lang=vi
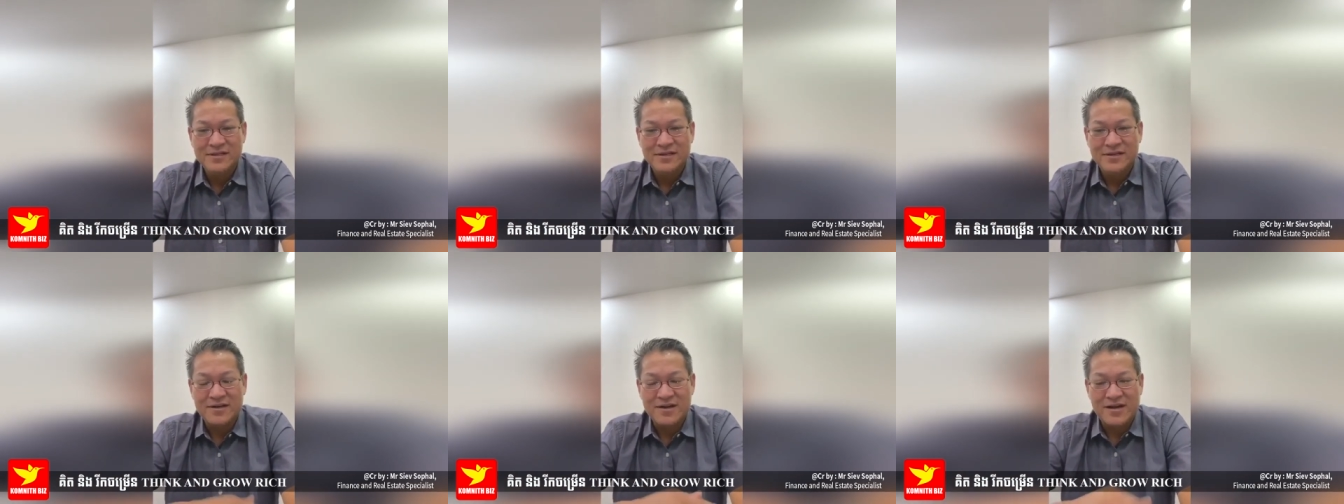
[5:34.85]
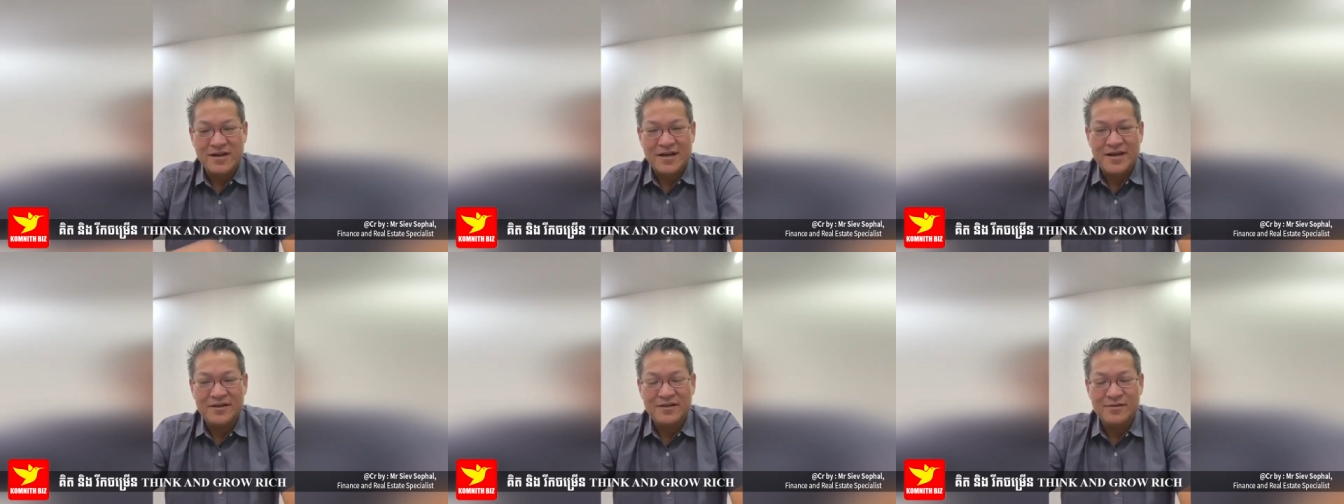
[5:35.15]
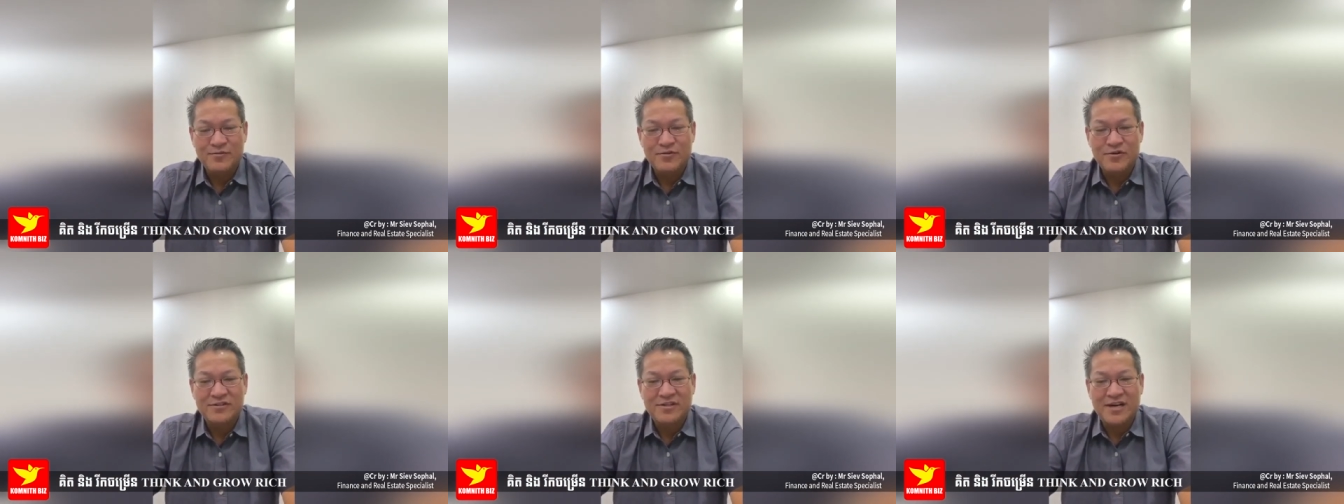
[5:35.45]
Ra ngay cái
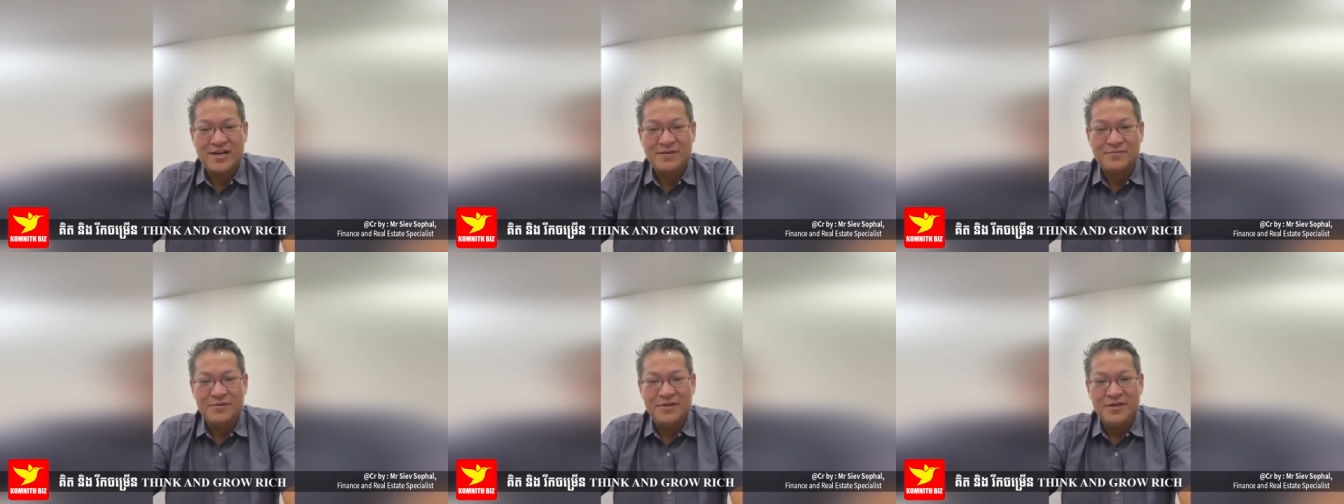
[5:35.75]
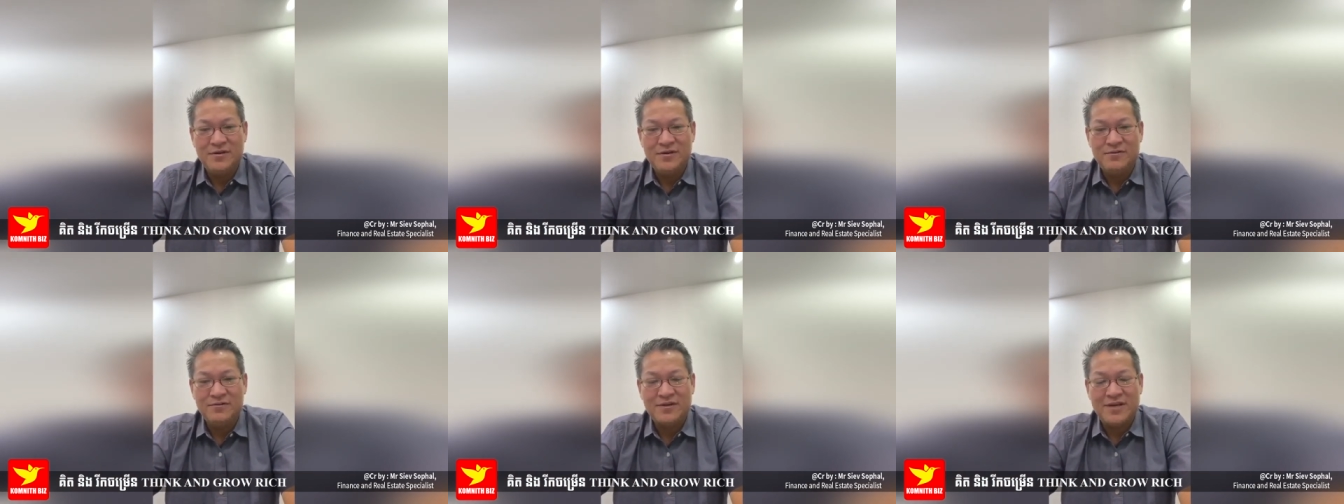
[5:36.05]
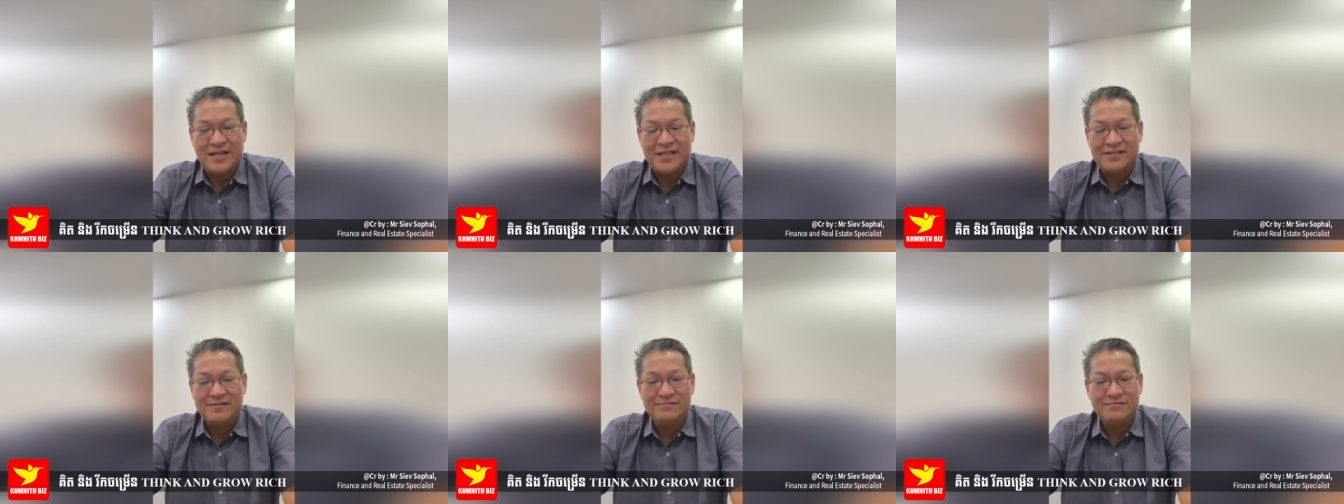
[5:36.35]
môn sra bia luộc
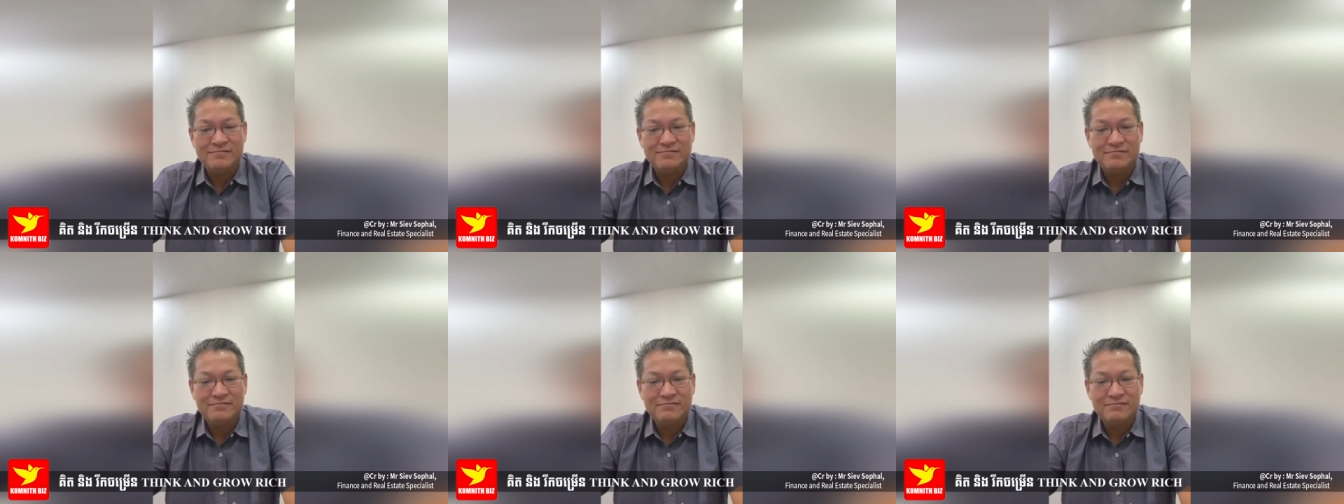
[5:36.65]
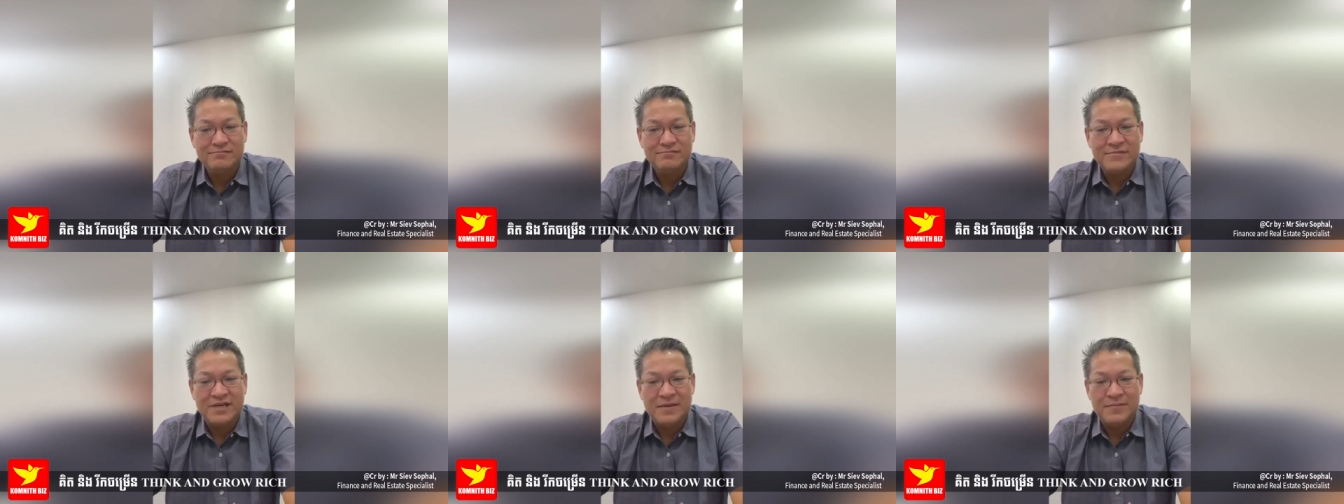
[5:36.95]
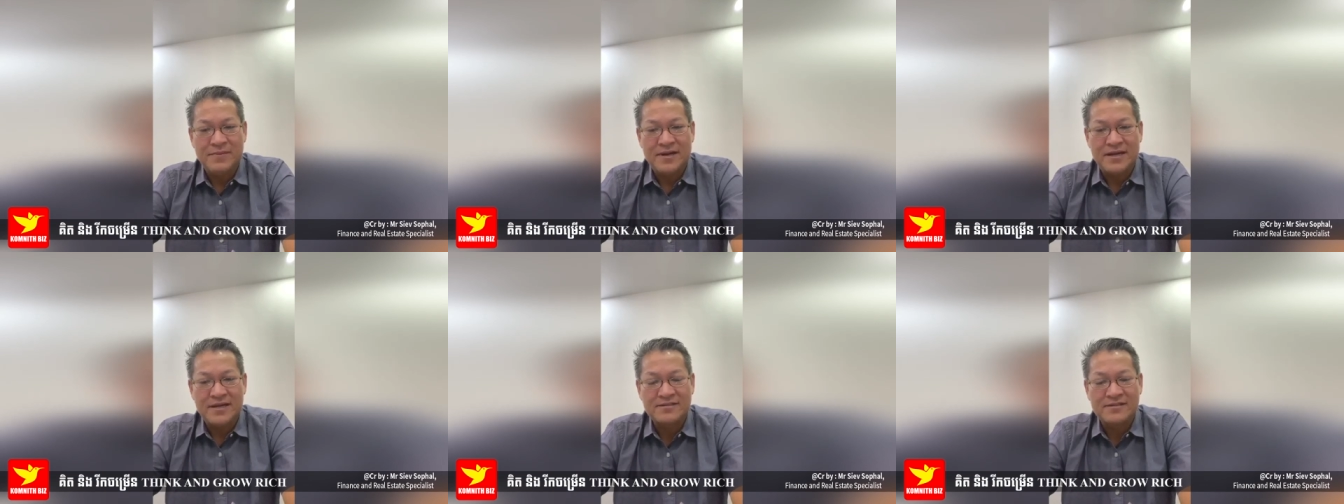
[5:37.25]
đạch. Hay
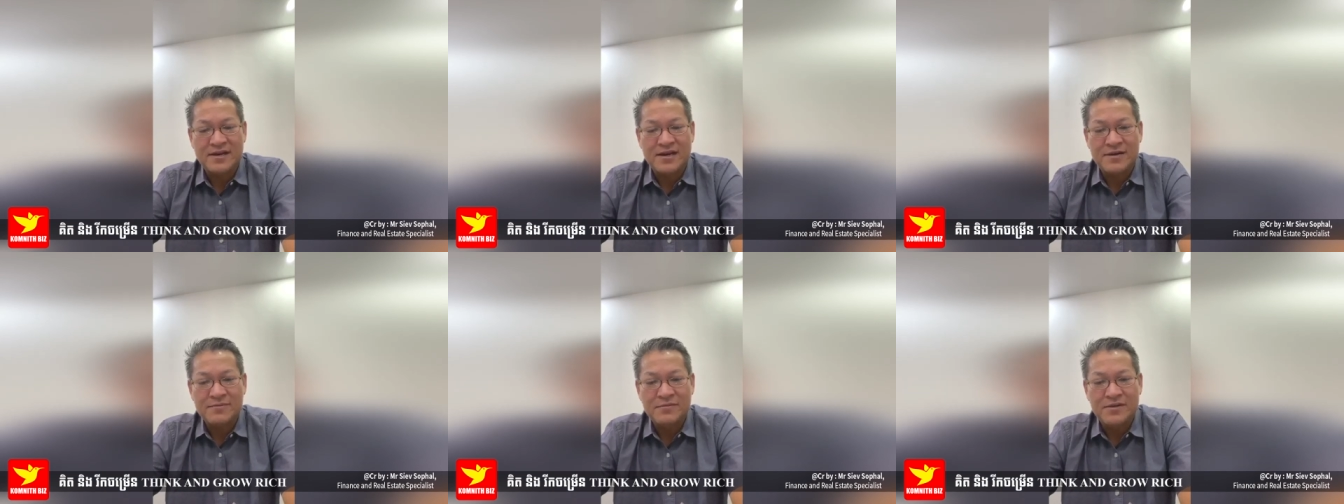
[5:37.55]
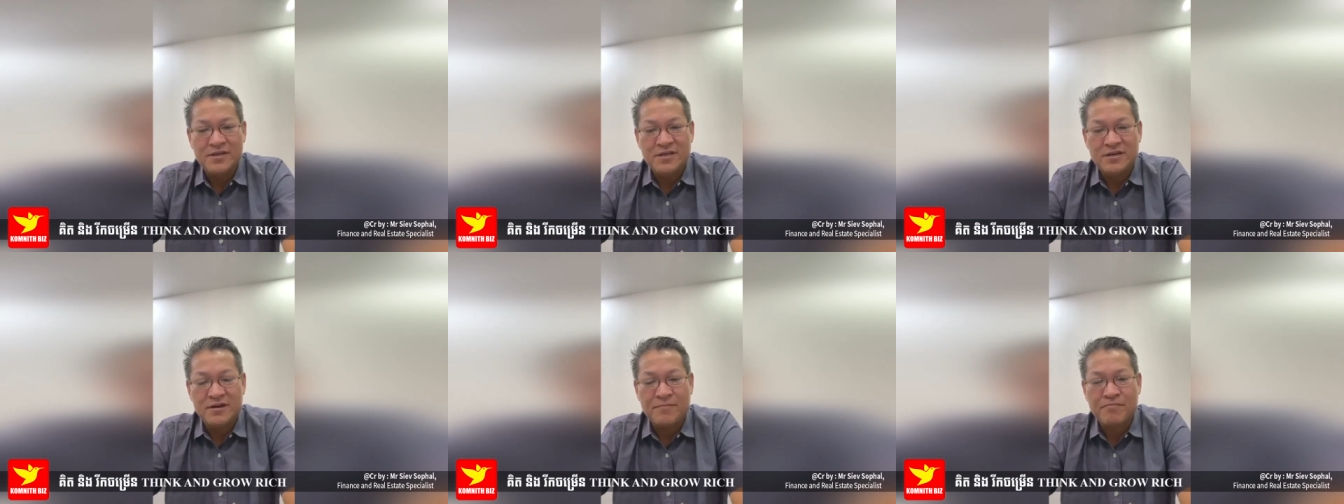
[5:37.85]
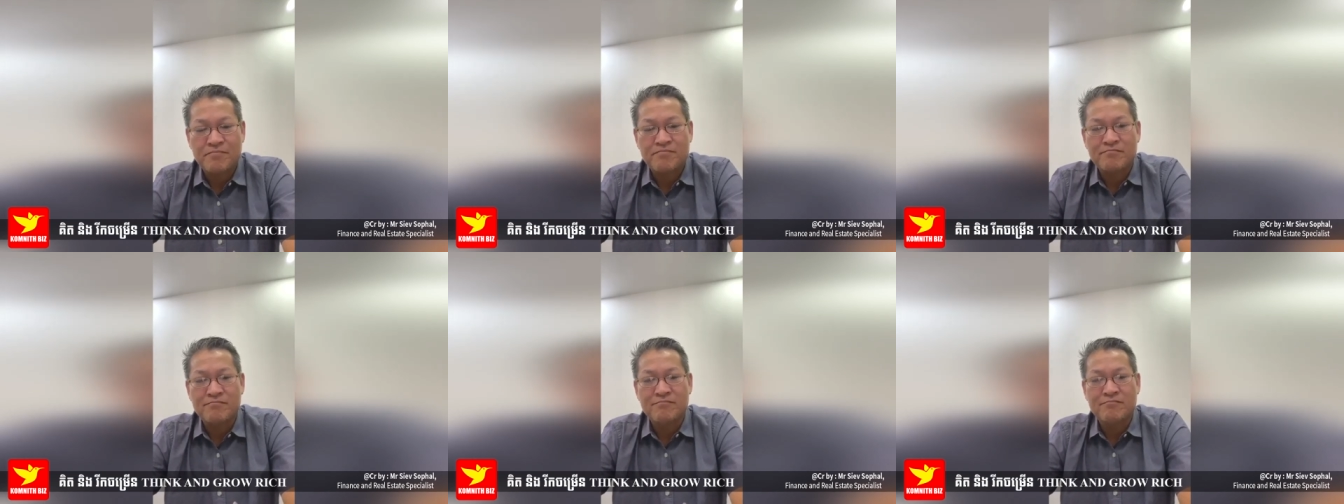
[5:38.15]
bà lật sra bia
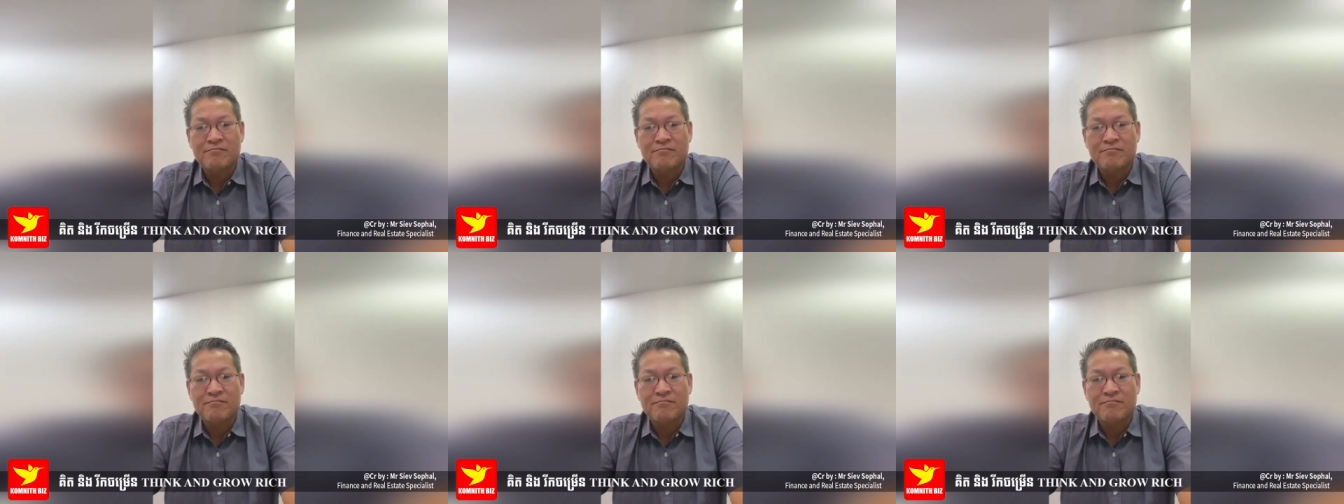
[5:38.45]
rập